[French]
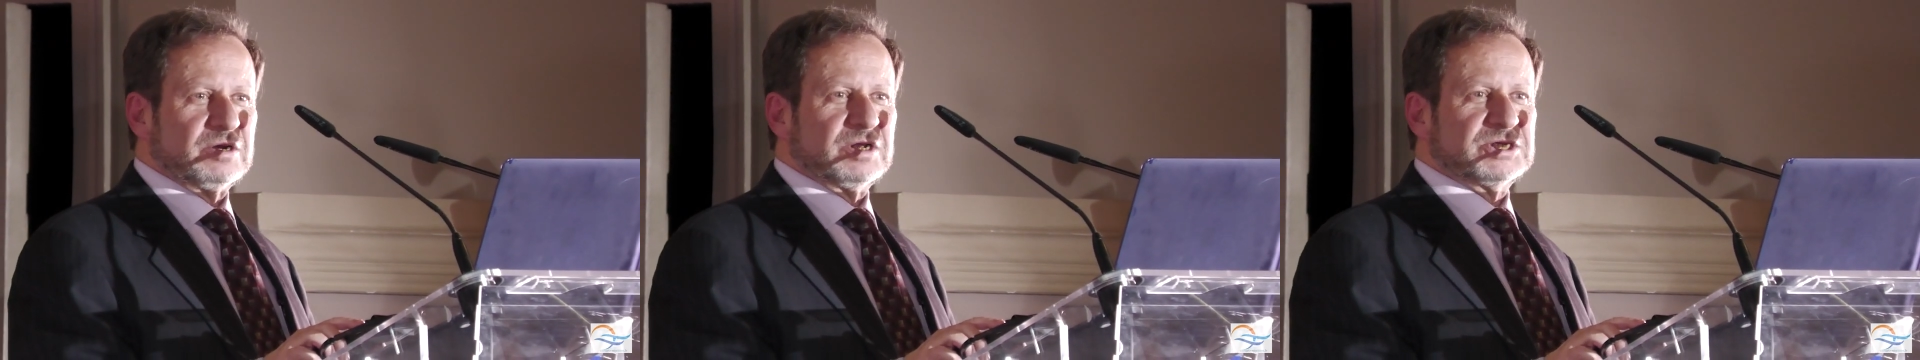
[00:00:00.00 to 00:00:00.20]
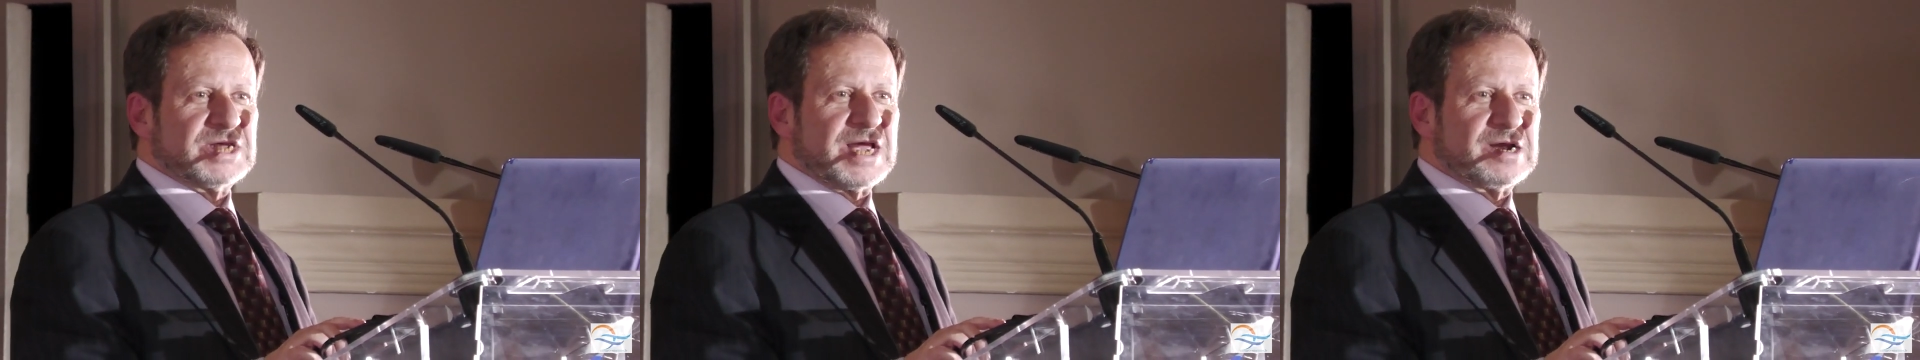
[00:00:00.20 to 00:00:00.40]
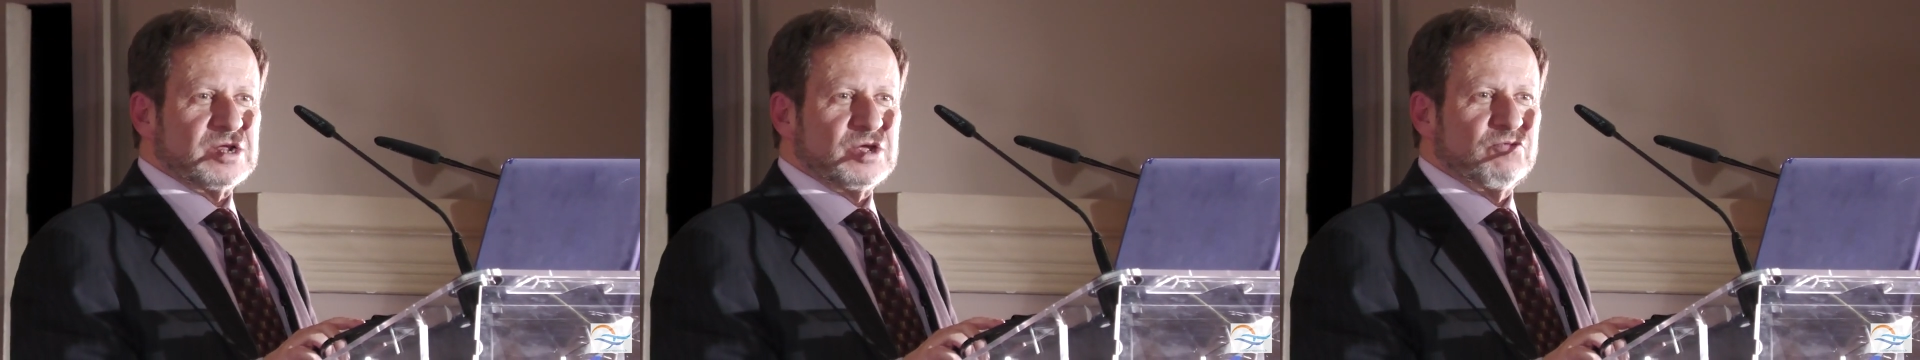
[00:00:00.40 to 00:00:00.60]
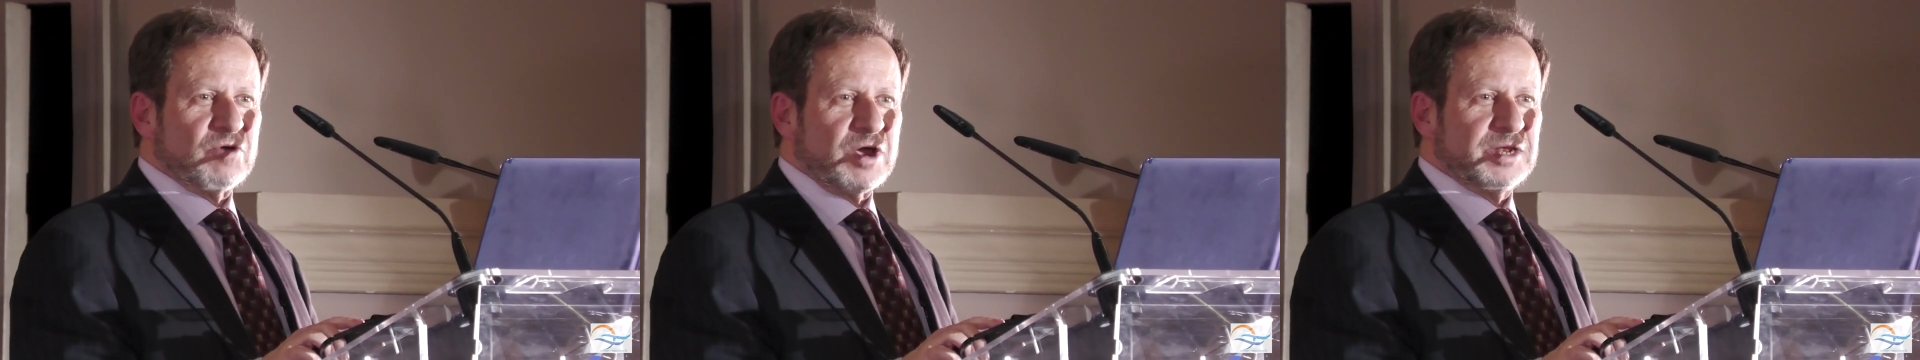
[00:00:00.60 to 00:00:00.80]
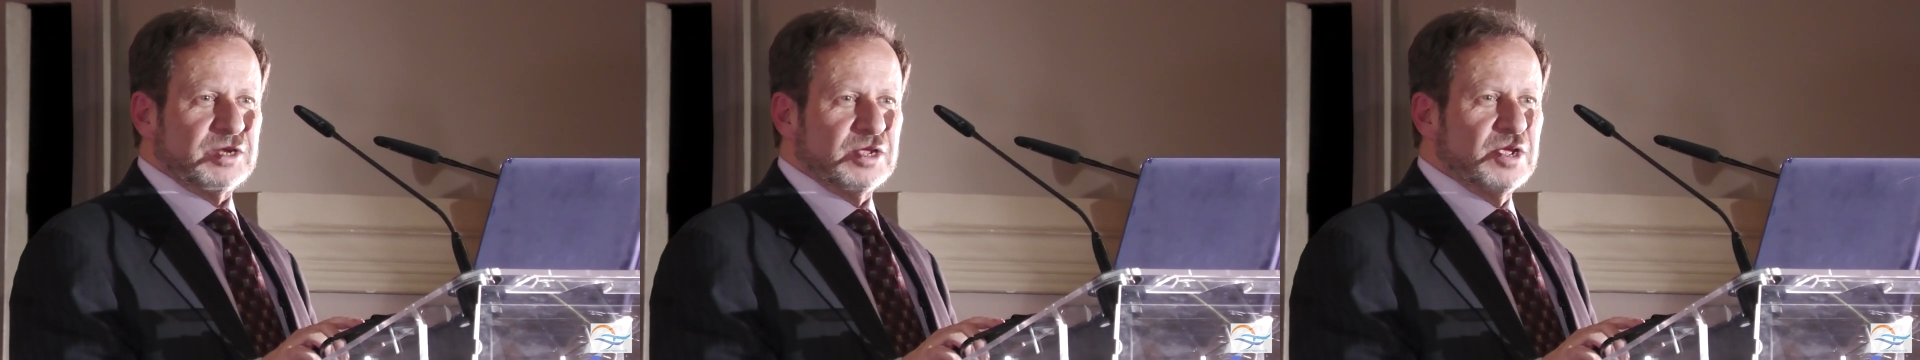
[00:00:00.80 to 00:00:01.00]
il m'a dit,
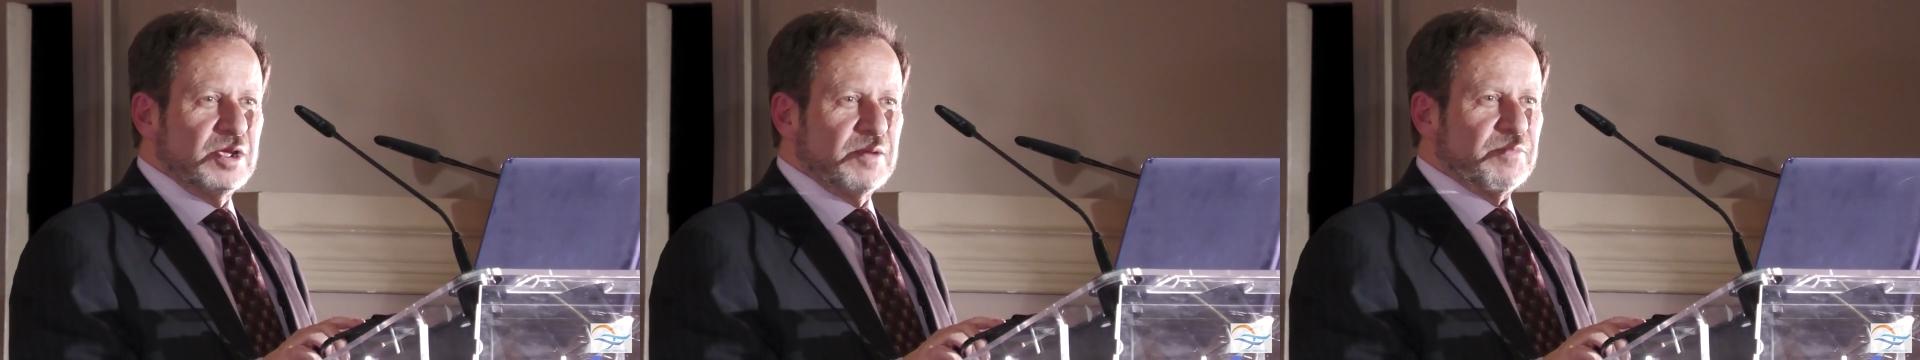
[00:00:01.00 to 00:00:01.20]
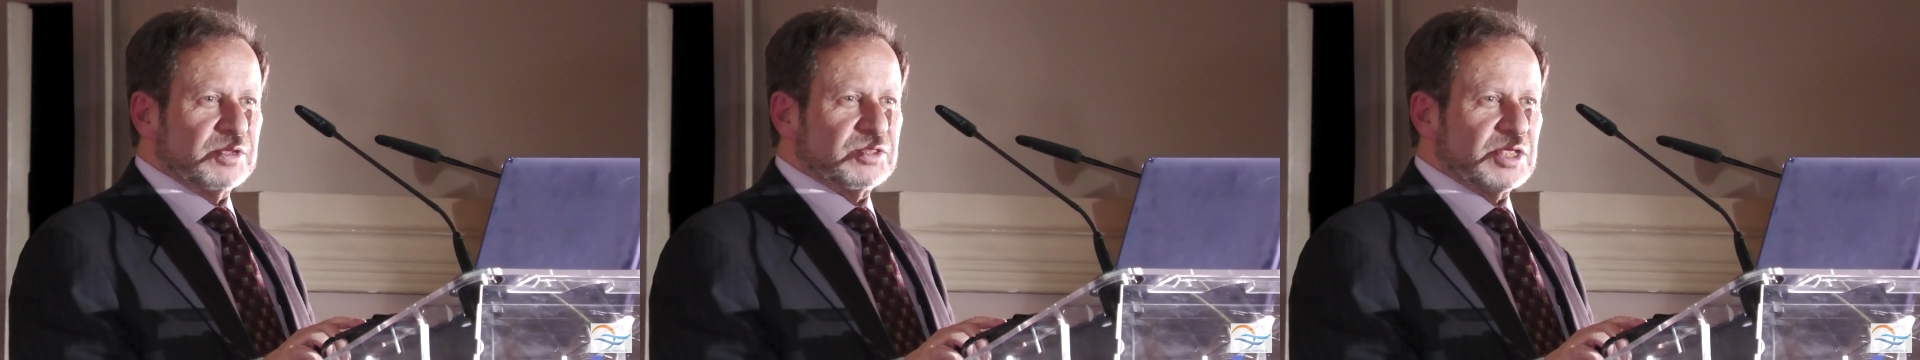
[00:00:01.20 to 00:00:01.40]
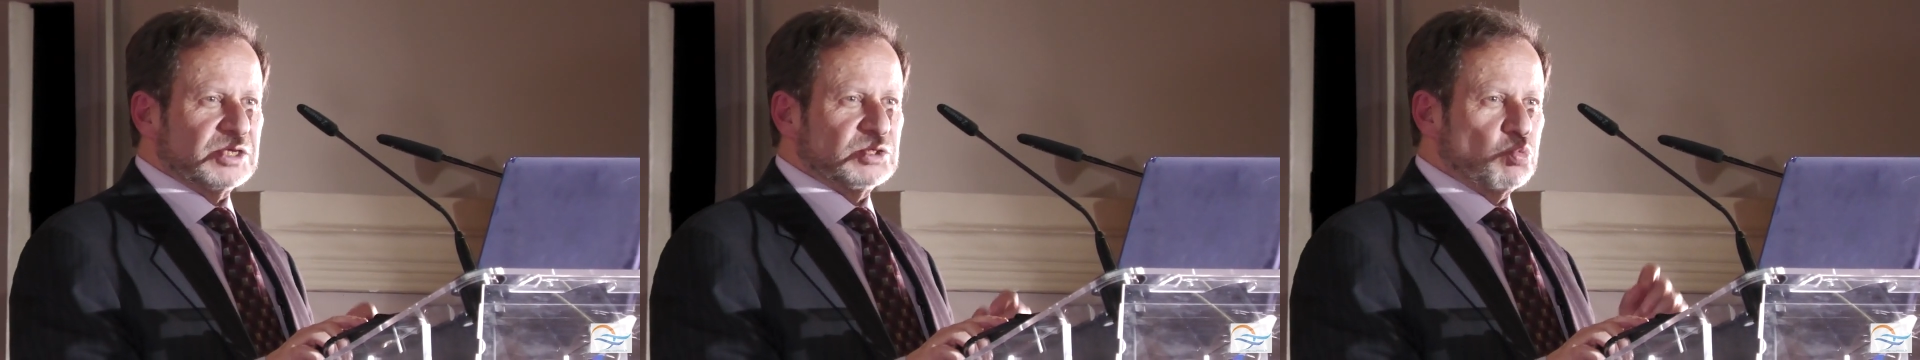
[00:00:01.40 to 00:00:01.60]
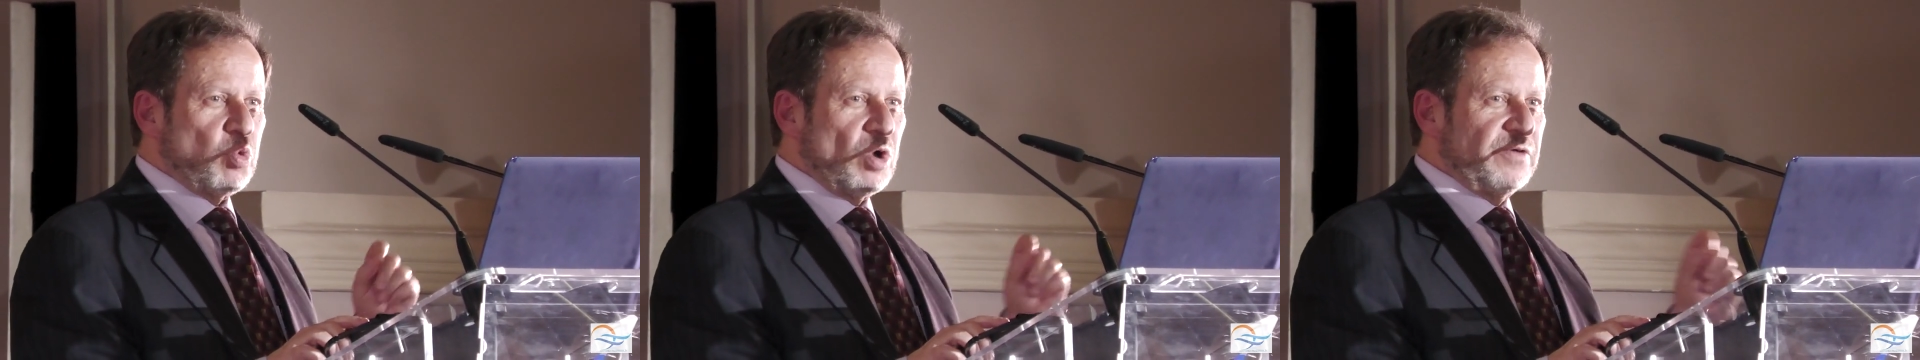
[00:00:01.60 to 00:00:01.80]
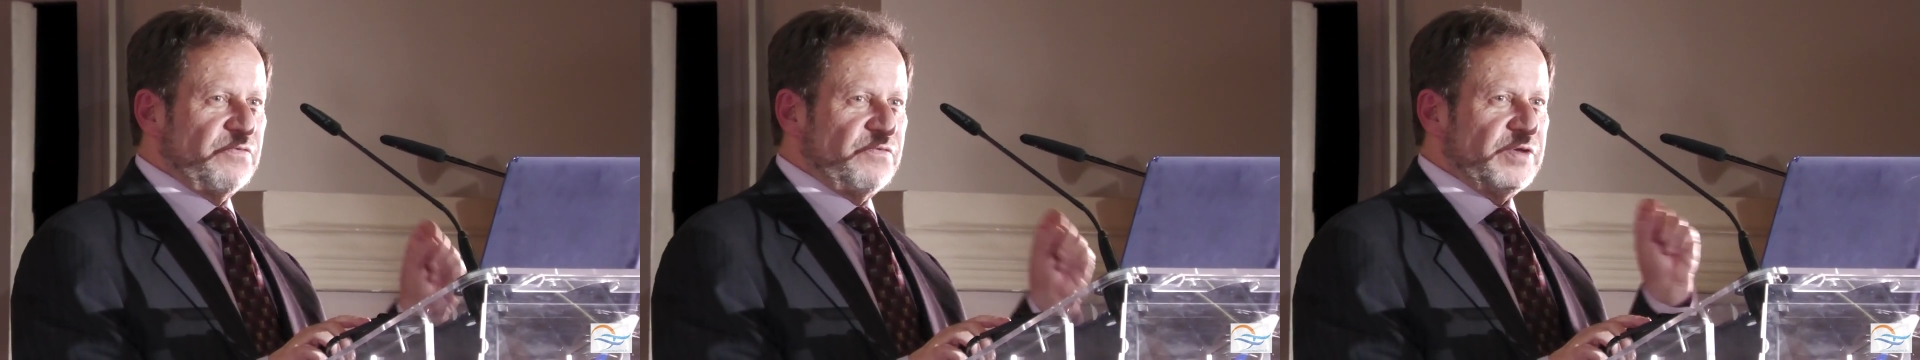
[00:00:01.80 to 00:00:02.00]
je crois que tu as tout à
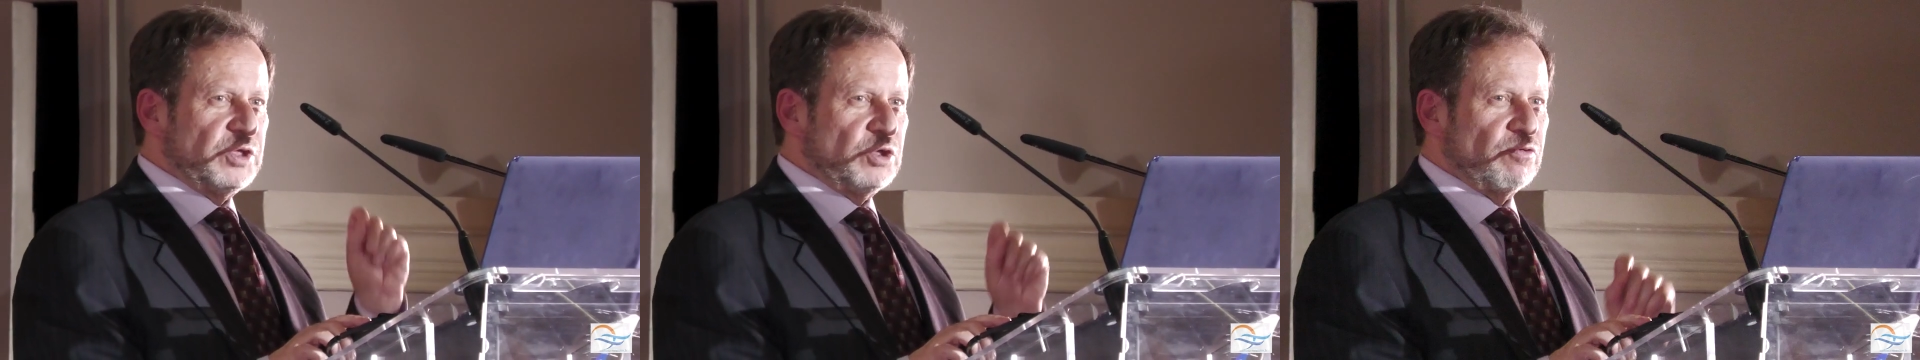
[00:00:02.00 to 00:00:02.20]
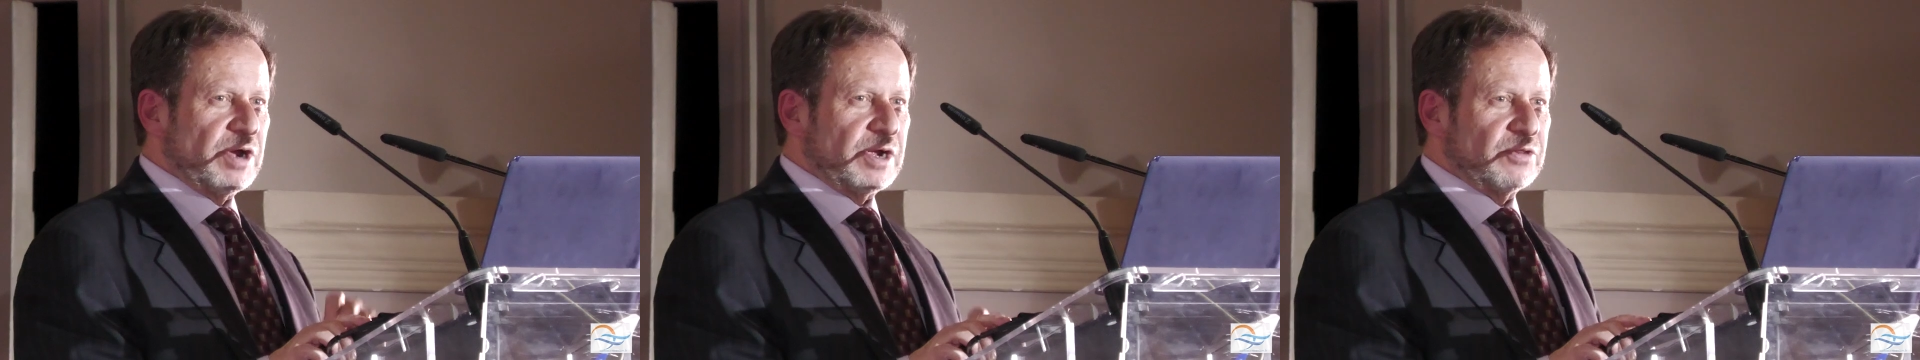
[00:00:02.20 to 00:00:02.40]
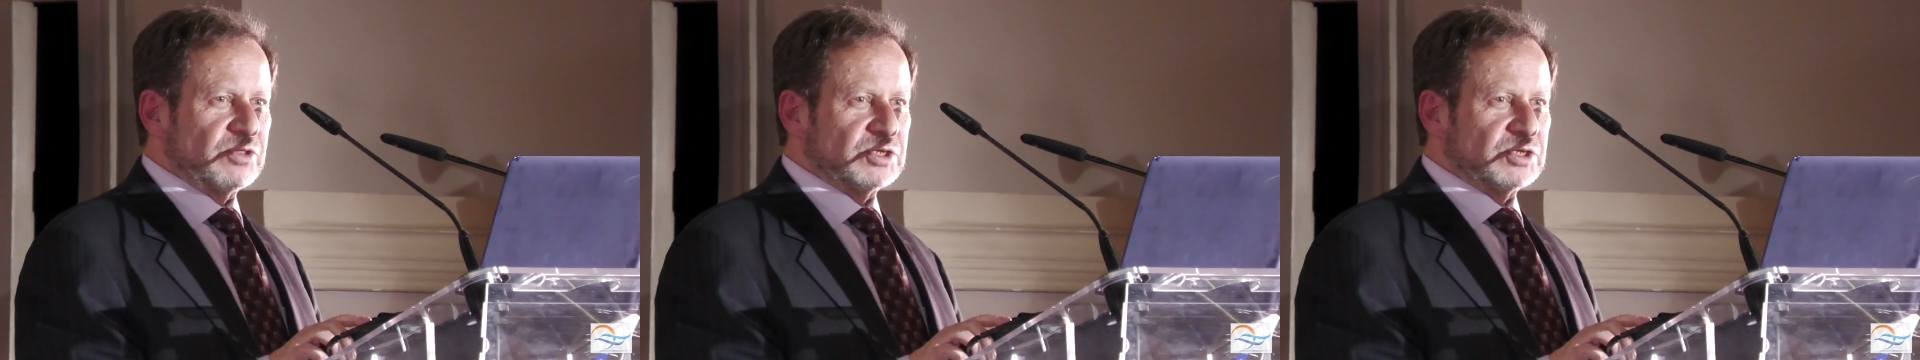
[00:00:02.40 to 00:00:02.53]
fait raison,